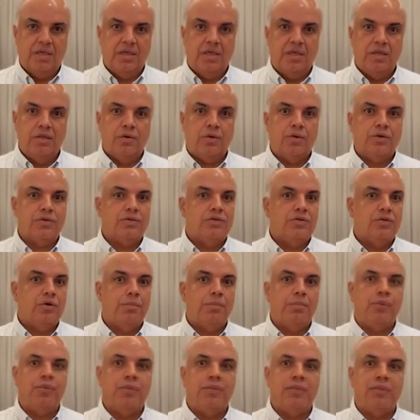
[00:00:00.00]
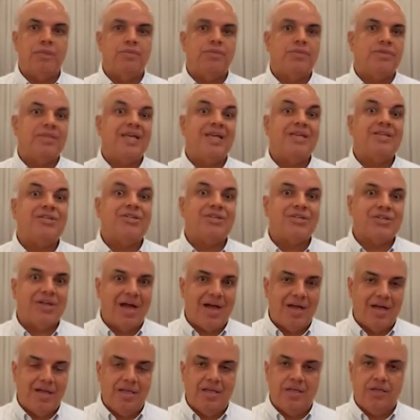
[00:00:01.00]
e nós não podemos
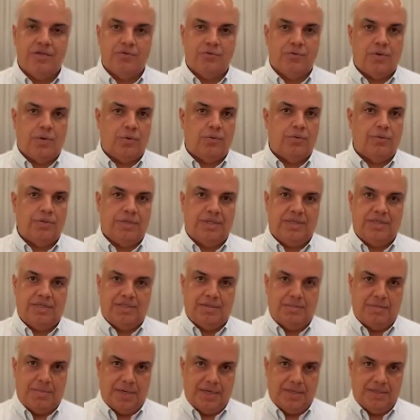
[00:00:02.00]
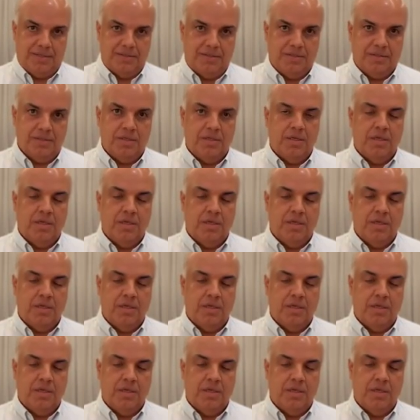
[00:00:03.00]
deixar que isso aconteça mais.